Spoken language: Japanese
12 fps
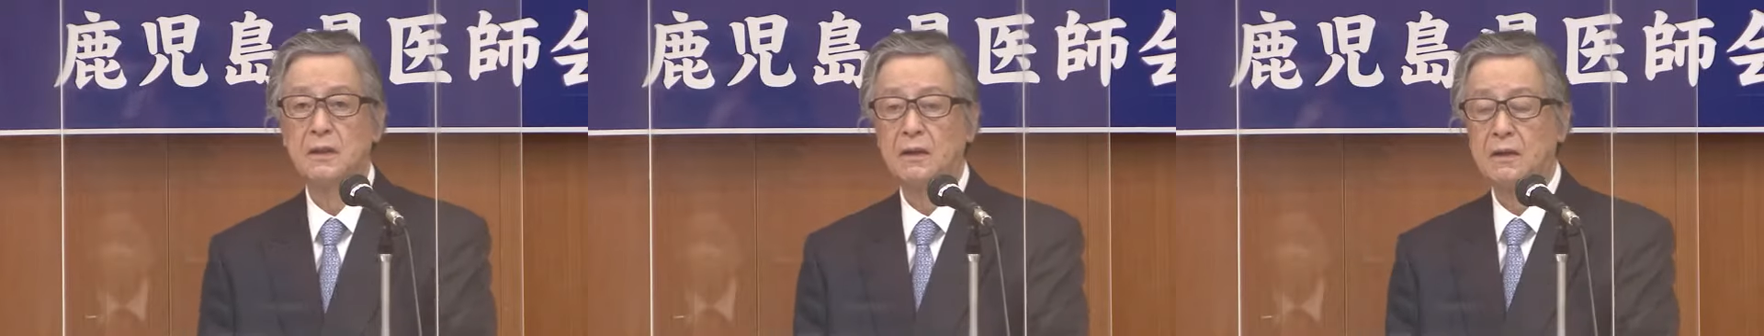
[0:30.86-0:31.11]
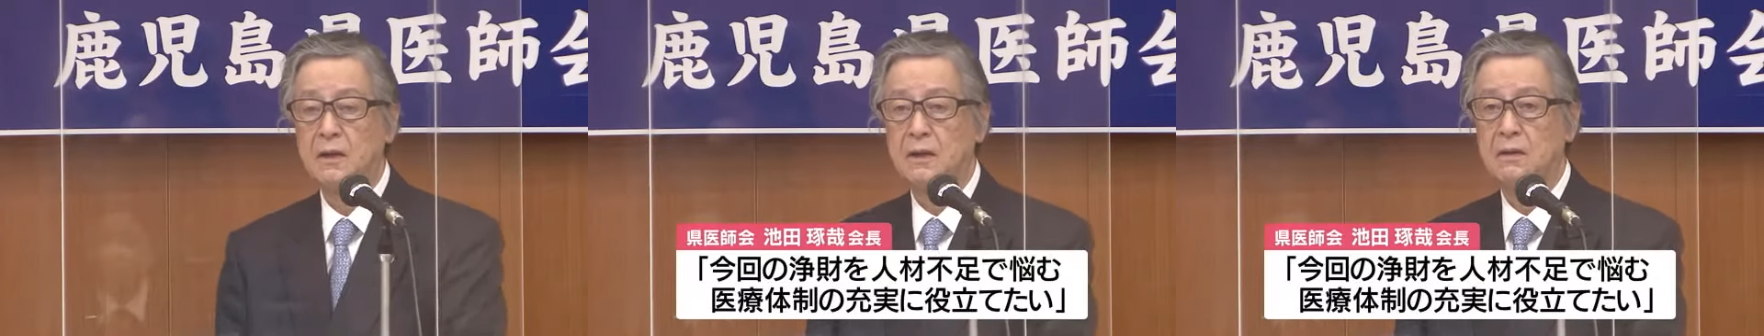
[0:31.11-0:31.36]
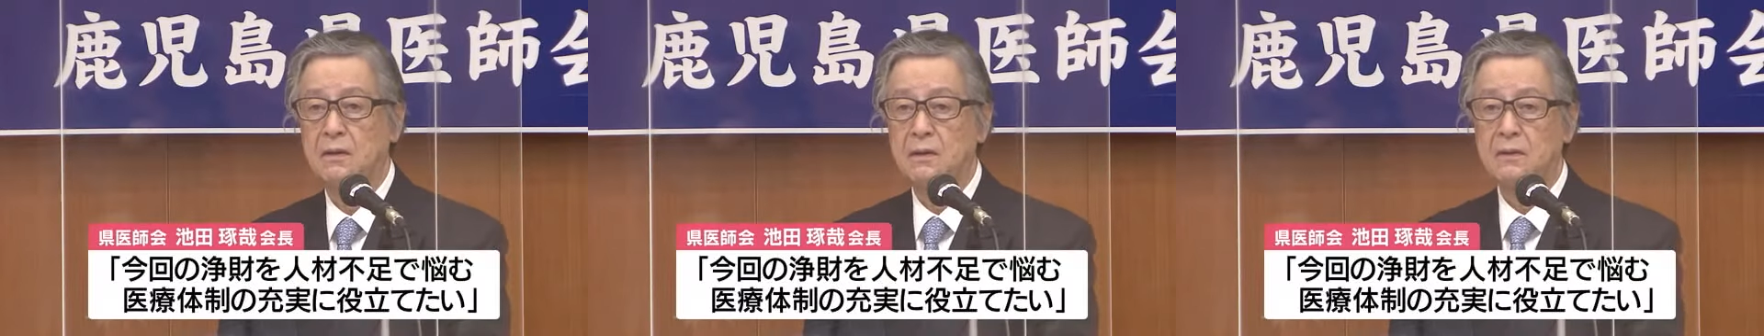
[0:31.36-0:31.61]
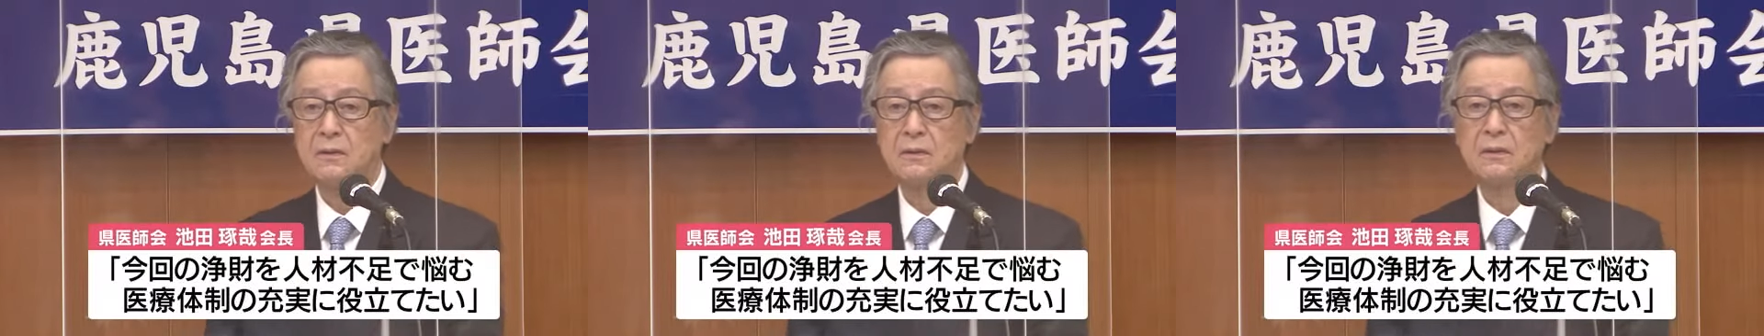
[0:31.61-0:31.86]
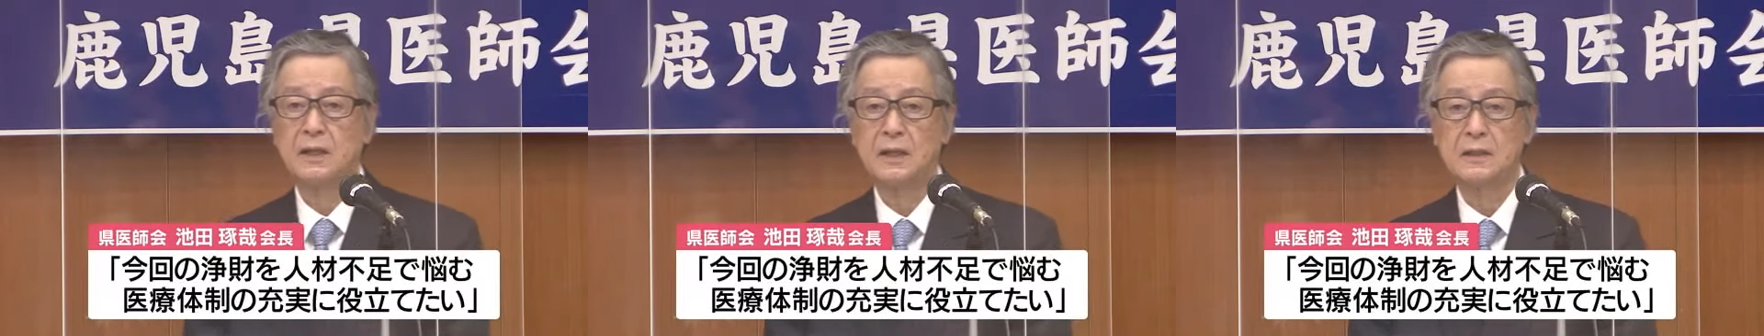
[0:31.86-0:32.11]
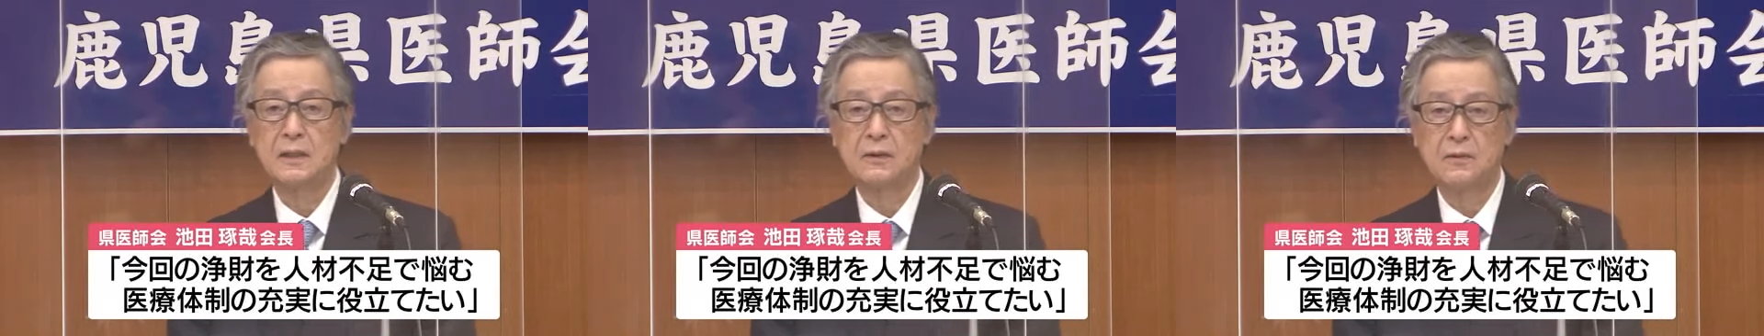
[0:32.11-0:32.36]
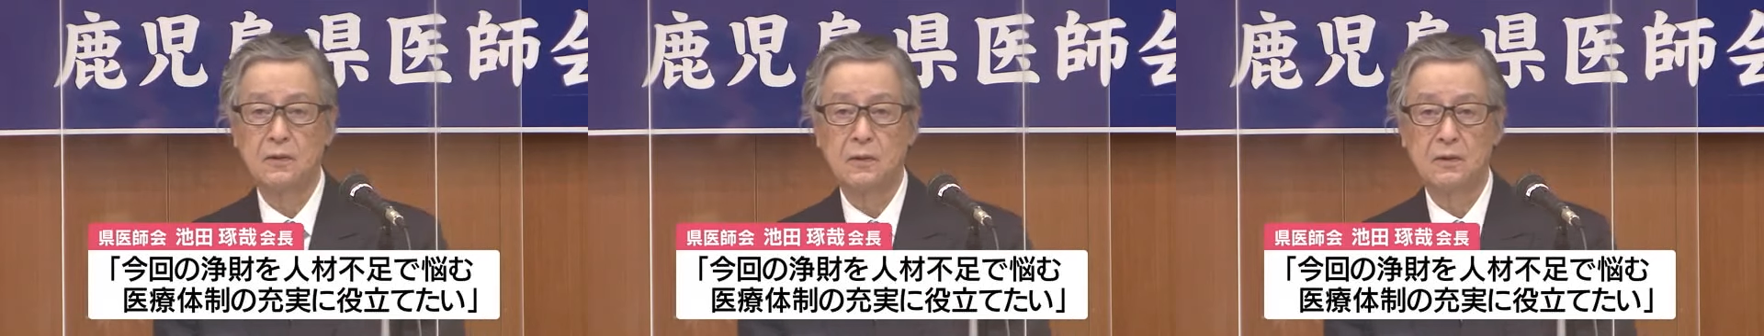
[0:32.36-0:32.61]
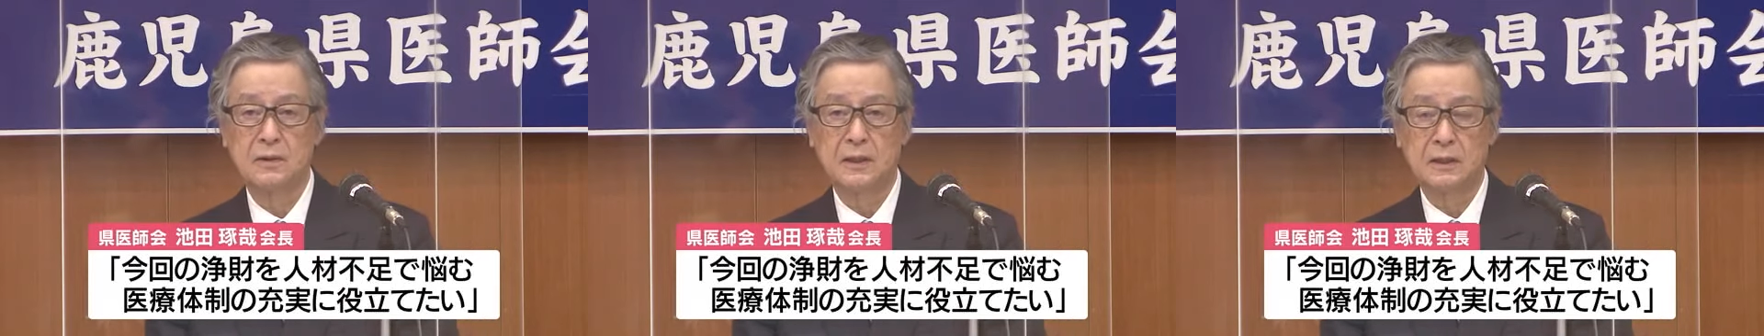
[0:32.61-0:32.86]
は、今回
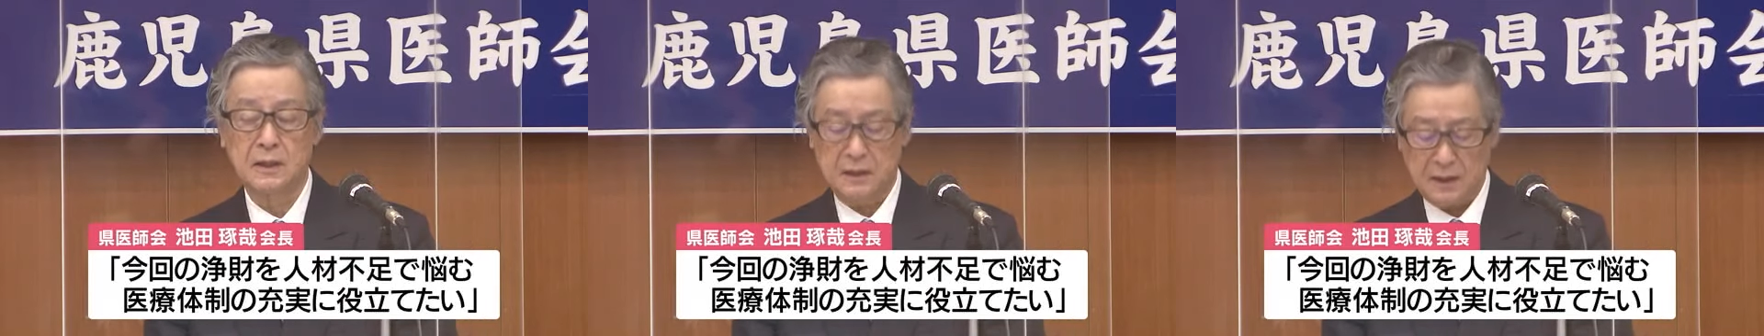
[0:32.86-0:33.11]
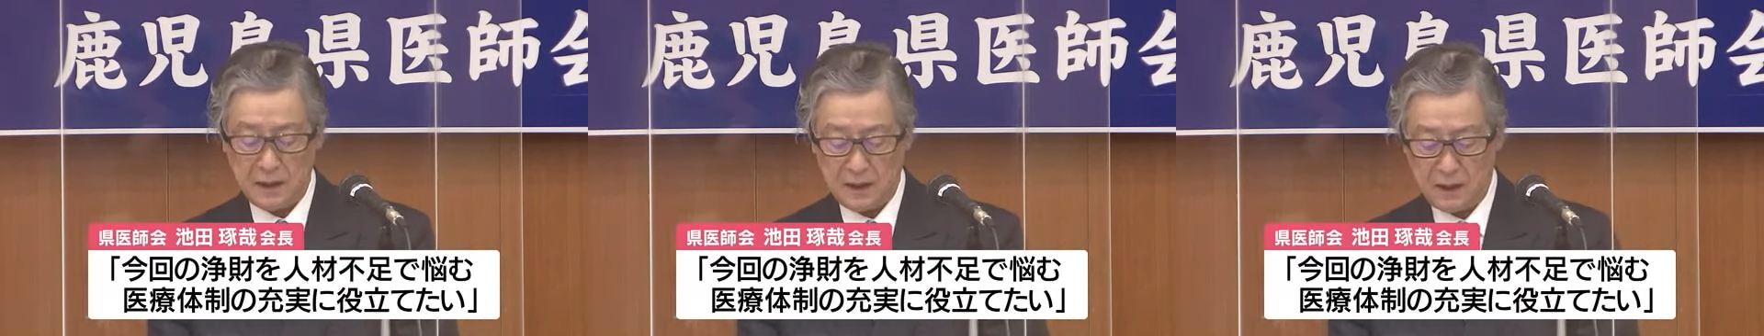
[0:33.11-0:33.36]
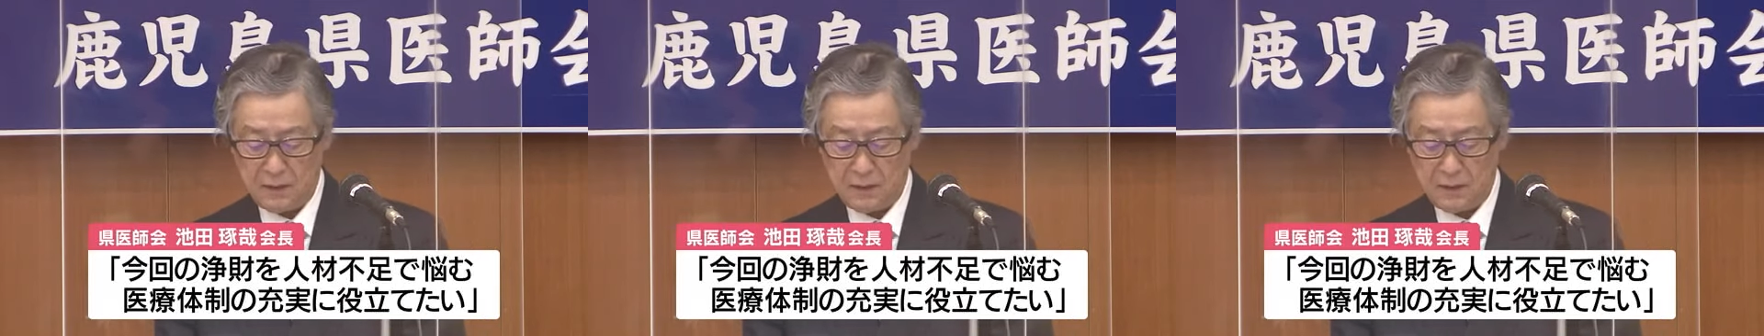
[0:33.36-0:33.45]
の錠剤を